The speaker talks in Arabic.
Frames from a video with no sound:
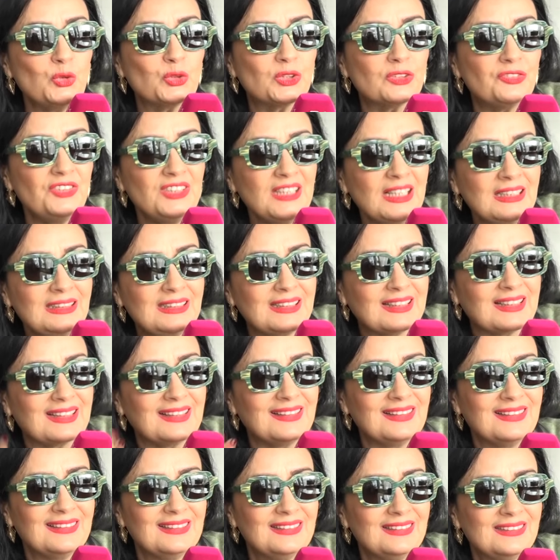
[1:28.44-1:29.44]
وتموت
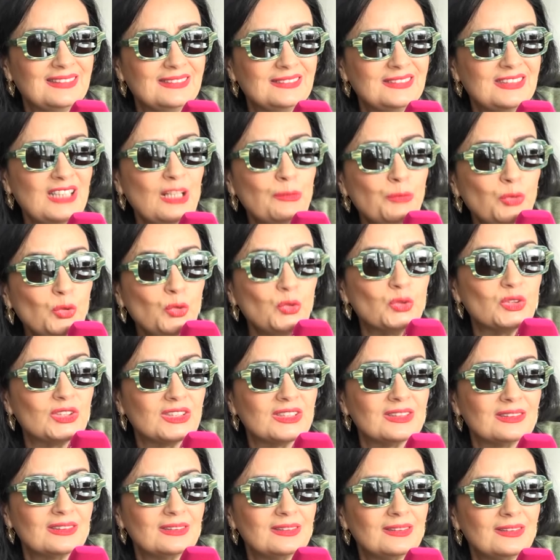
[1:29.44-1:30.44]
في يدك
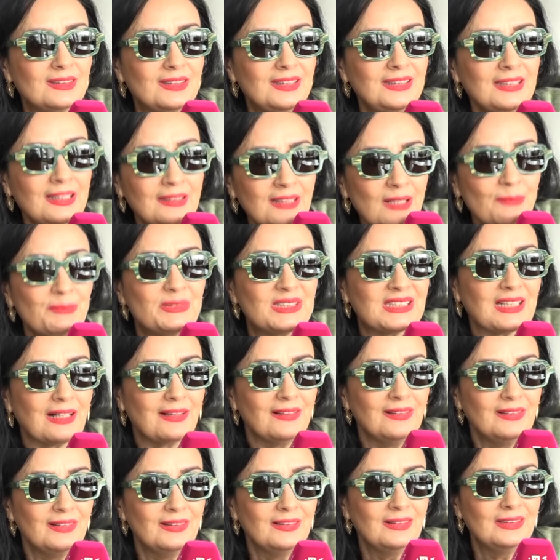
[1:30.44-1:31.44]
تموت هي
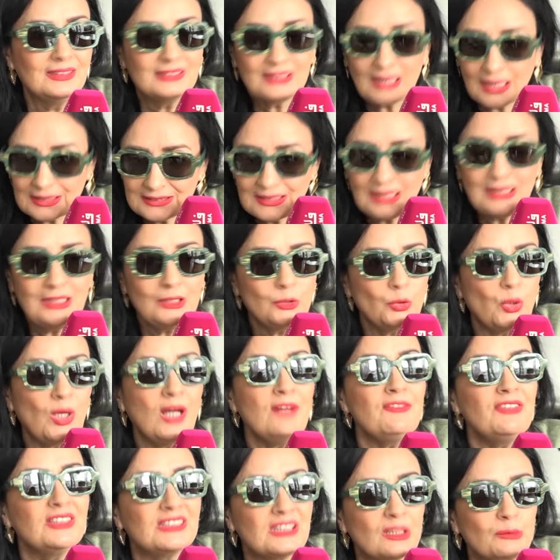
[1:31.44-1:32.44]
نبته
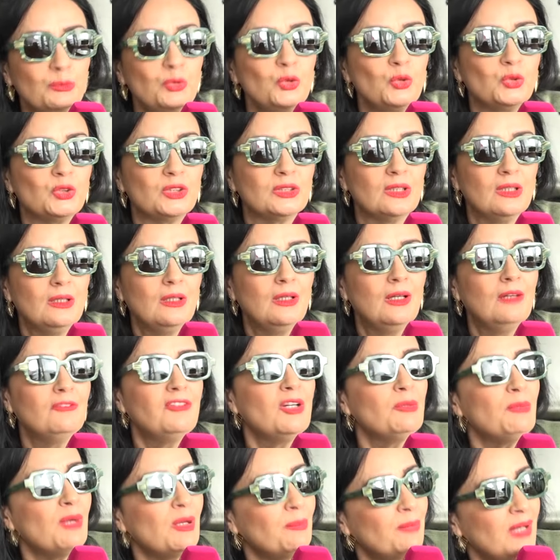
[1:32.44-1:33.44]
تقتلعها
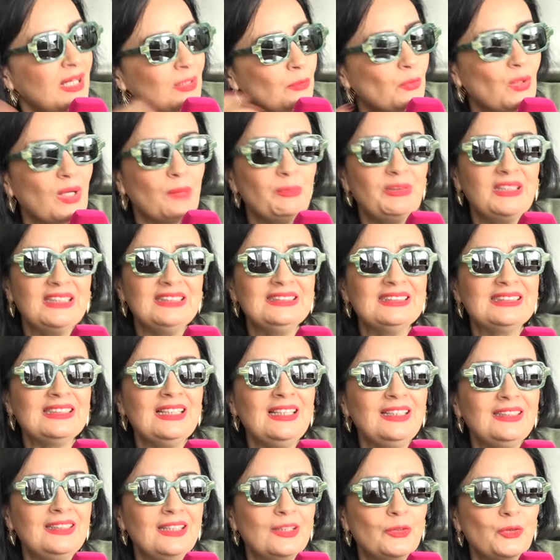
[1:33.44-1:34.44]
فتموت فما بالك
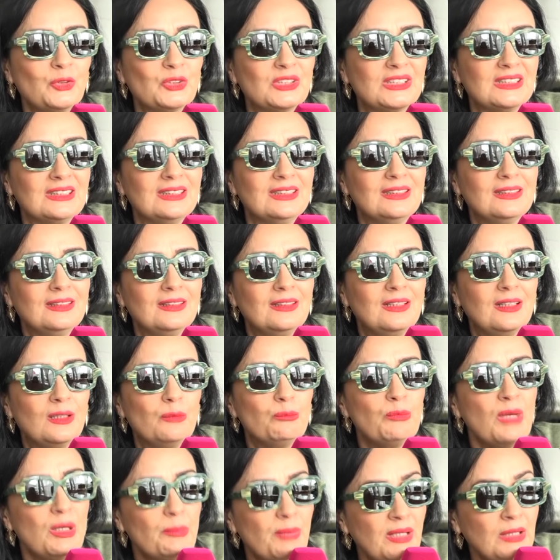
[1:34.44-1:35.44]
بالإنسان يا أختي
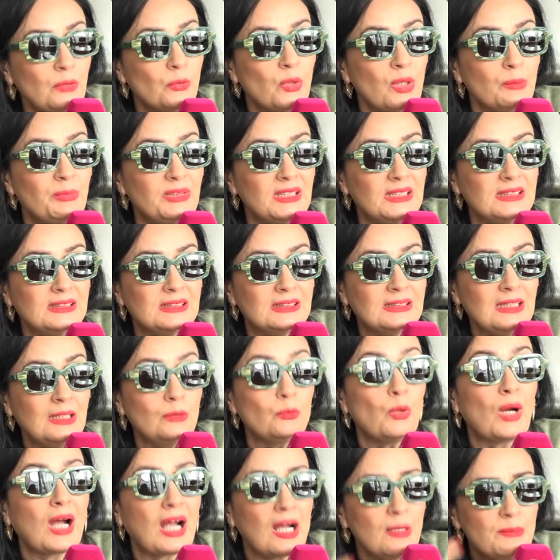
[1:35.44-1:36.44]
ما بالك
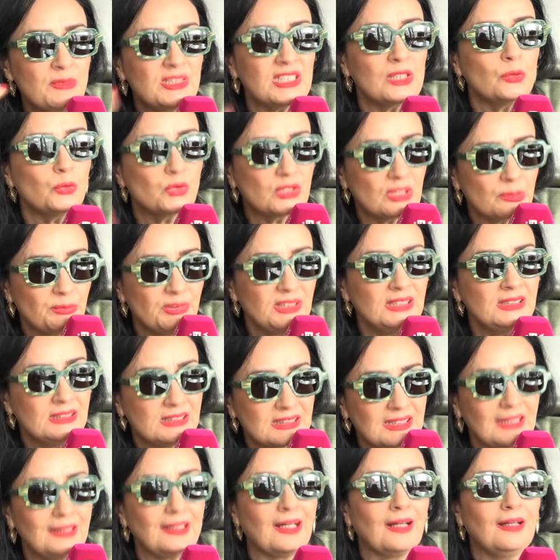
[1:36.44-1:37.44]
بالإنسان وخمسة
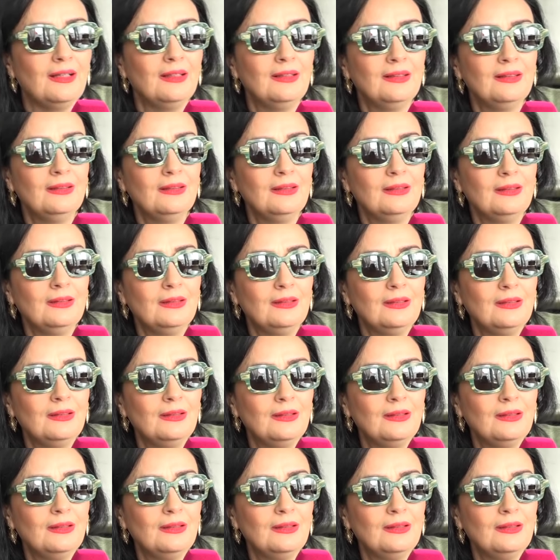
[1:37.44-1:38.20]
وسبعين سنة